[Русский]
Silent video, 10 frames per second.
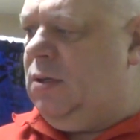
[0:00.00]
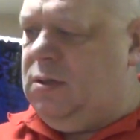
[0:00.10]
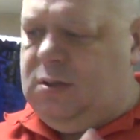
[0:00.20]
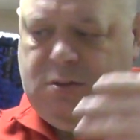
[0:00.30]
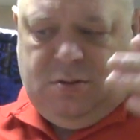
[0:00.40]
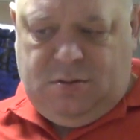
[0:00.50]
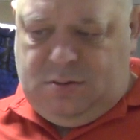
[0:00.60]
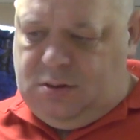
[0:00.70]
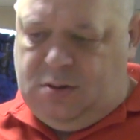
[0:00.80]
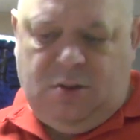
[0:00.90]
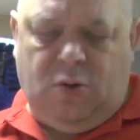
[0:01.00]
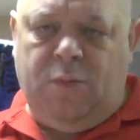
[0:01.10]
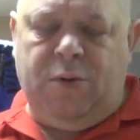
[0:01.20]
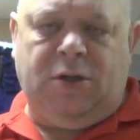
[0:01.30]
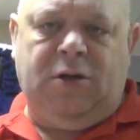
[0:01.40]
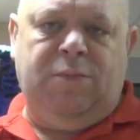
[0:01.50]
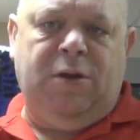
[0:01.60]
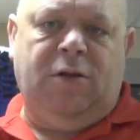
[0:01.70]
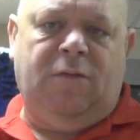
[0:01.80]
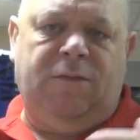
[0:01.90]
э, Роберт
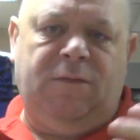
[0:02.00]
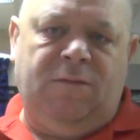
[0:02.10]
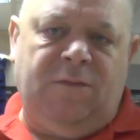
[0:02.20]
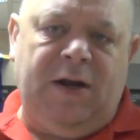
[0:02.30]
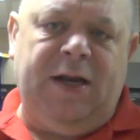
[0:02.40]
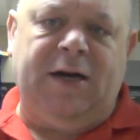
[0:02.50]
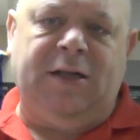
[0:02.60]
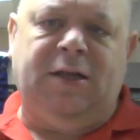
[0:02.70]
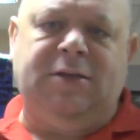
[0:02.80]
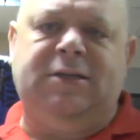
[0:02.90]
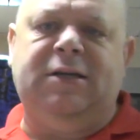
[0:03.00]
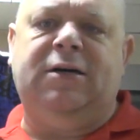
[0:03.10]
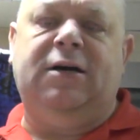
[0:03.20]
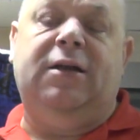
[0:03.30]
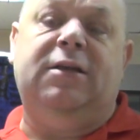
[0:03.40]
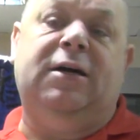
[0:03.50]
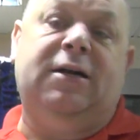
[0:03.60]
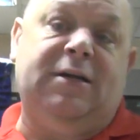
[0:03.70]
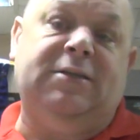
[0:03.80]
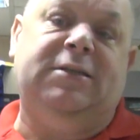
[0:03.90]
Тибилов, Валера Толстых, они
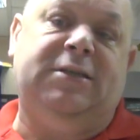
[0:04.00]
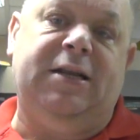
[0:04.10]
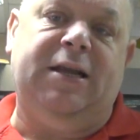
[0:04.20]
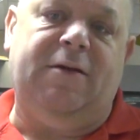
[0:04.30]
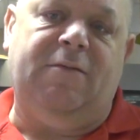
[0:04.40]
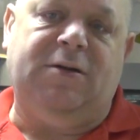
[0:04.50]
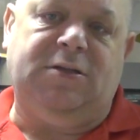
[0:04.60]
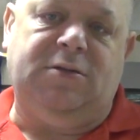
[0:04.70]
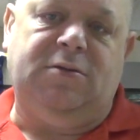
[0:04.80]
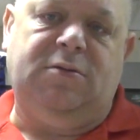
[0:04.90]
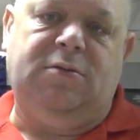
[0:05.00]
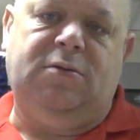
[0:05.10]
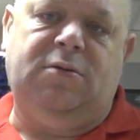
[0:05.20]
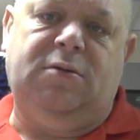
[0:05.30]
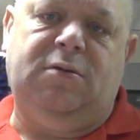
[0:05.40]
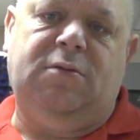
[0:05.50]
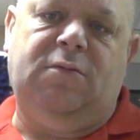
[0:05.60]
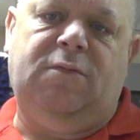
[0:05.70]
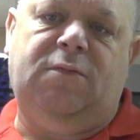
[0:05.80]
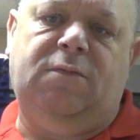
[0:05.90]
гораздо сильнее вас э,
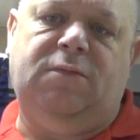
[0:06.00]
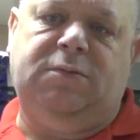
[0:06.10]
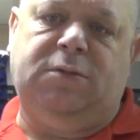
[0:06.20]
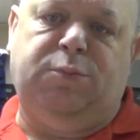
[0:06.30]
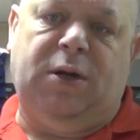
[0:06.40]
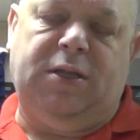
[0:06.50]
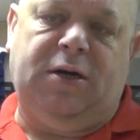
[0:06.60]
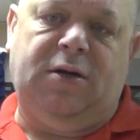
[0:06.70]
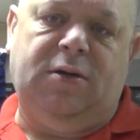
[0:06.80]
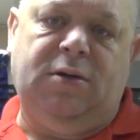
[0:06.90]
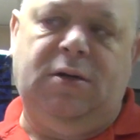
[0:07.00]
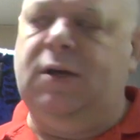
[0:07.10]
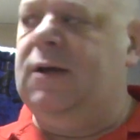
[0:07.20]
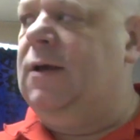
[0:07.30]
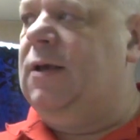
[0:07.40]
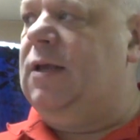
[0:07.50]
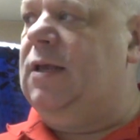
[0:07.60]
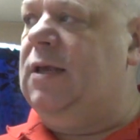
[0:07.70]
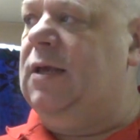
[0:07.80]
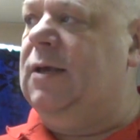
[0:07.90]
в эспандерах.
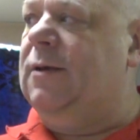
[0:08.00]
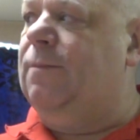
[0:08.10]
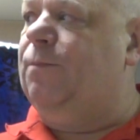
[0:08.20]
И